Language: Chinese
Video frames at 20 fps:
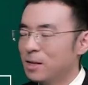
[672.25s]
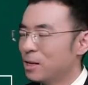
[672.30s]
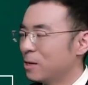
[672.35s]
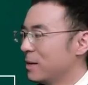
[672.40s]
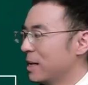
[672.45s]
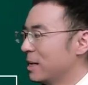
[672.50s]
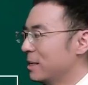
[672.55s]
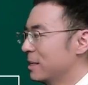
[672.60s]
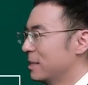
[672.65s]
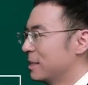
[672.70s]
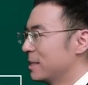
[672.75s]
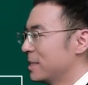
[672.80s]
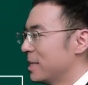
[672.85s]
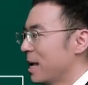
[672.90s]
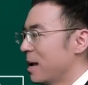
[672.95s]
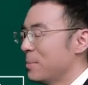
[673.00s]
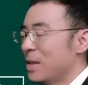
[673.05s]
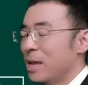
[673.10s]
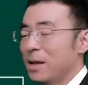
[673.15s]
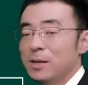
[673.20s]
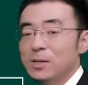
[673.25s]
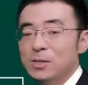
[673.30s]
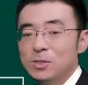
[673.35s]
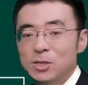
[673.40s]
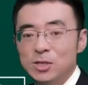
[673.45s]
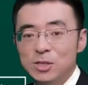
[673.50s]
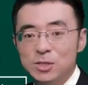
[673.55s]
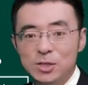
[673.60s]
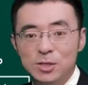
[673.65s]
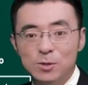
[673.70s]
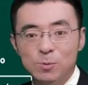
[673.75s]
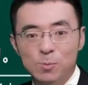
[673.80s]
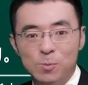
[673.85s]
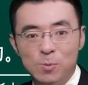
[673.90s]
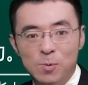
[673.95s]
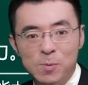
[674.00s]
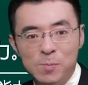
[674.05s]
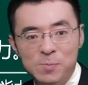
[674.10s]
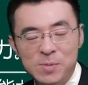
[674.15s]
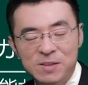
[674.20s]
各位，下面这里是
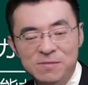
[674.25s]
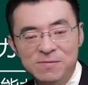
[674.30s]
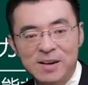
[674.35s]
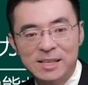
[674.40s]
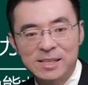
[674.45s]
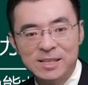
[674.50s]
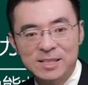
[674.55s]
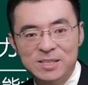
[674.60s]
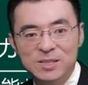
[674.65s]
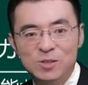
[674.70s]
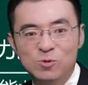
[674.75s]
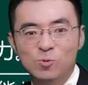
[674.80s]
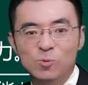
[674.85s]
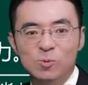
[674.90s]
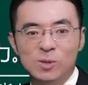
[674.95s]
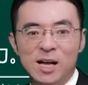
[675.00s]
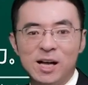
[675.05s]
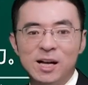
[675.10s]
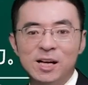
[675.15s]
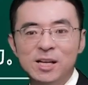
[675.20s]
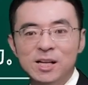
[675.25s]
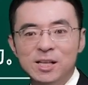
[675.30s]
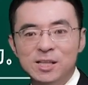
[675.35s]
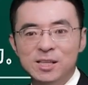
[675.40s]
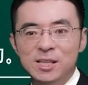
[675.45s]
我们民法的基础了。